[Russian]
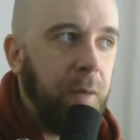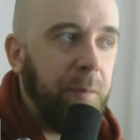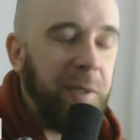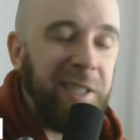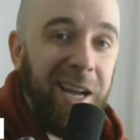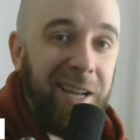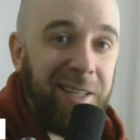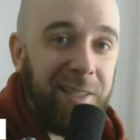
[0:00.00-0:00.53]

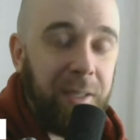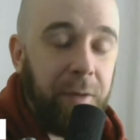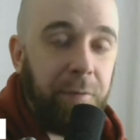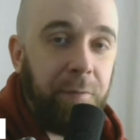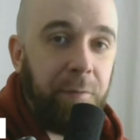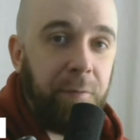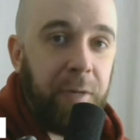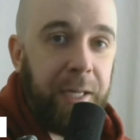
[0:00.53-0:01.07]
пытается
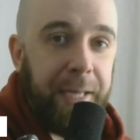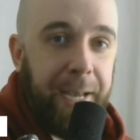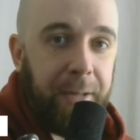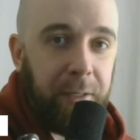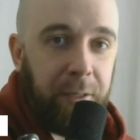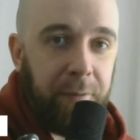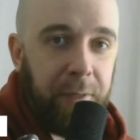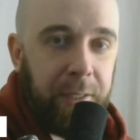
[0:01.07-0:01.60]

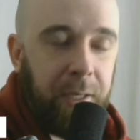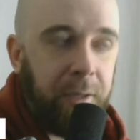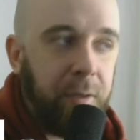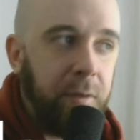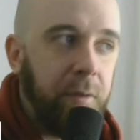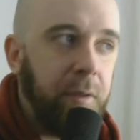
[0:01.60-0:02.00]
влиять на вас, да,